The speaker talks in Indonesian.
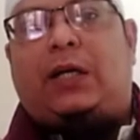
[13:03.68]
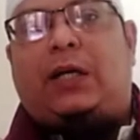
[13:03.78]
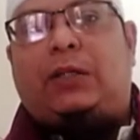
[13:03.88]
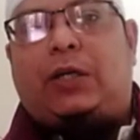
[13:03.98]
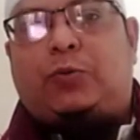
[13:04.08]

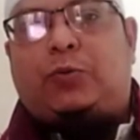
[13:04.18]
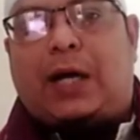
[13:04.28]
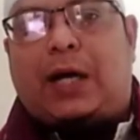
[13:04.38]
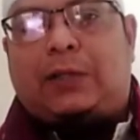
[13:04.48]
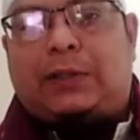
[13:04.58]
Salawat
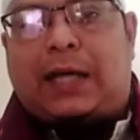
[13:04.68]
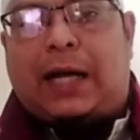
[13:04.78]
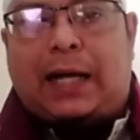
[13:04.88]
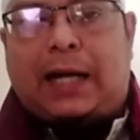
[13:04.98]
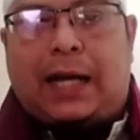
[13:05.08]
serta
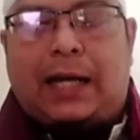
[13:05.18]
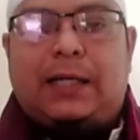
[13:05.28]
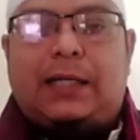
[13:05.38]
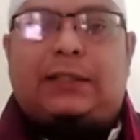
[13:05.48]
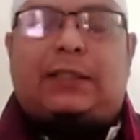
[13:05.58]
salam
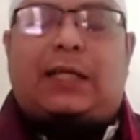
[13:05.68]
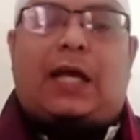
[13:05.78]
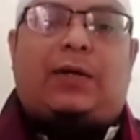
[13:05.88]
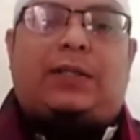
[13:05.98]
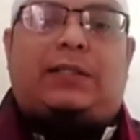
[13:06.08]

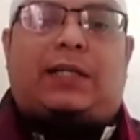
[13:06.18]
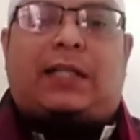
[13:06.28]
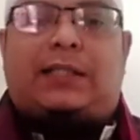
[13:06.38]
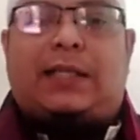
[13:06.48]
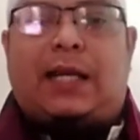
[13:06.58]
lupa
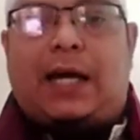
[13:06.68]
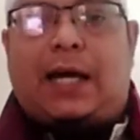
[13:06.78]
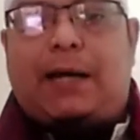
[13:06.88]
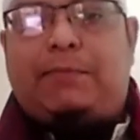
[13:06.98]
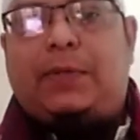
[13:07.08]
kita
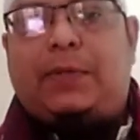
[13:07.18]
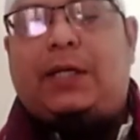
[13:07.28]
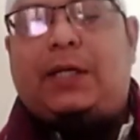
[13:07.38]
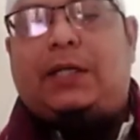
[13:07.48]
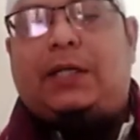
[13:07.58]
sampaikan
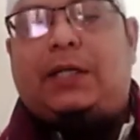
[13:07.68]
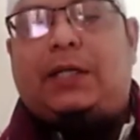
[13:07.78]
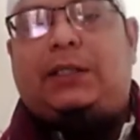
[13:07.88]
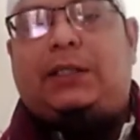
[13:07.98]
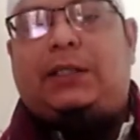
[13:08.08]
kepada
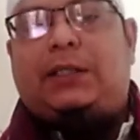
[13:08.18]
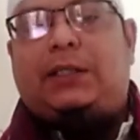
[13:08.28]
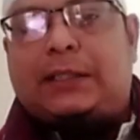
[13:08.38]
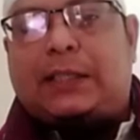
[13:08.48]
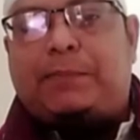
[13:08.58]

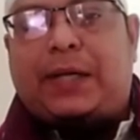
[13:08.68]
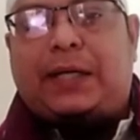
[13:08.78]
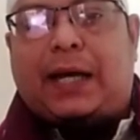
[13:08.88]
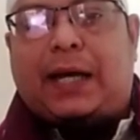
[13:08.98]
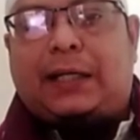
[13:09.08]
seorang yang
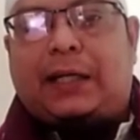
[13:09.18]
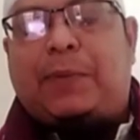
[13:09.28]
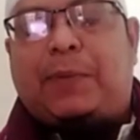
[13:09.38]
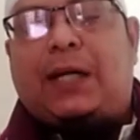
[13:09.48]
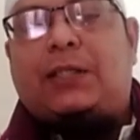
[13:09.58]
mulia,
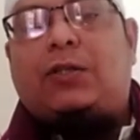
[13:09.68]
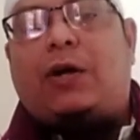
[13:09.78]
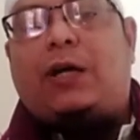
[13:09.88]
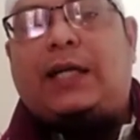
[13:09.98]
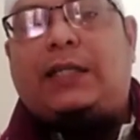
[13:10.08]
yang
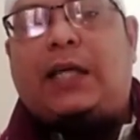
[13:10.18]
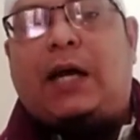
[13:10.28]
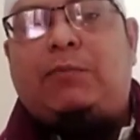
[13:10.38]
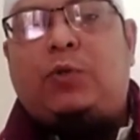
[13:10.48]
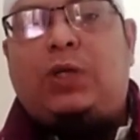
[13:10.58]

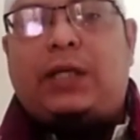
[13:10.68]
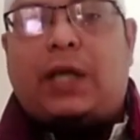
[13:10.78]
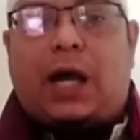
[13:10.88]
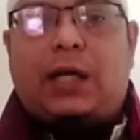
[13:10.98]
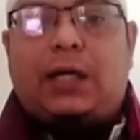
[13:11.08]
dimuliakan oleh
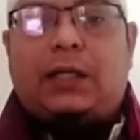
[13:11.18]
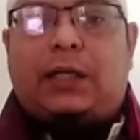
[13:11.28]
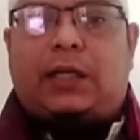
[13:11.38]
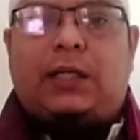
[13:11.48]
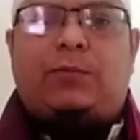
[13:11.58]
Allah,
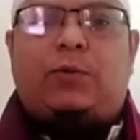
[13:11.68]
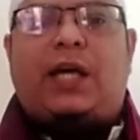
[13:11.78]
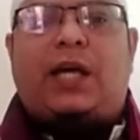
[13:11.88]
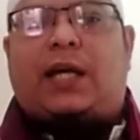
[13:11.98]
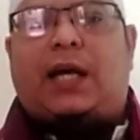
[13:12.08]
yang
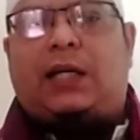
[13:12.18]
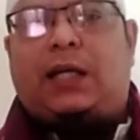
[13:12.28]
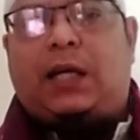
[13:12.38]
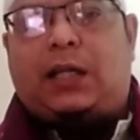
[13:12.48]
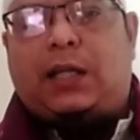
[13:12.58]

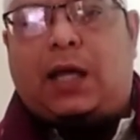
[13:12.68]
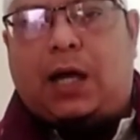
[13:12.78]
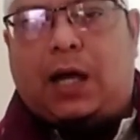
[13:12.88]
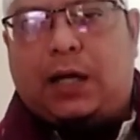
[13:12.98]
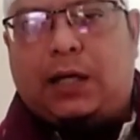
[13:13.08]
agung,
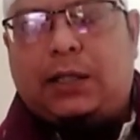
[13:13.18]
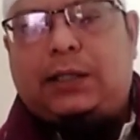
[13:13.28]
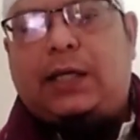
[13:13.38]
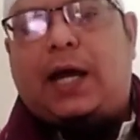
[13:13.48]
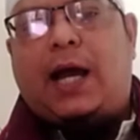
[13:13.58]
yang
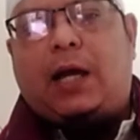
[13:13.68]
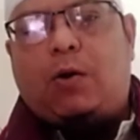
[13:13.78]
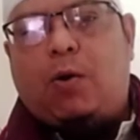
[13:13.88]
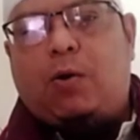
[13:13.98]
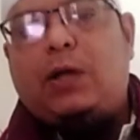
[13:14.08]
diagungkan oleh
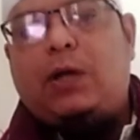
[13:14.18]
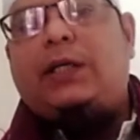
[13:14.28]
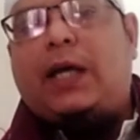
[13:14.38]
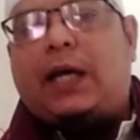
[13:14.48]
Allah,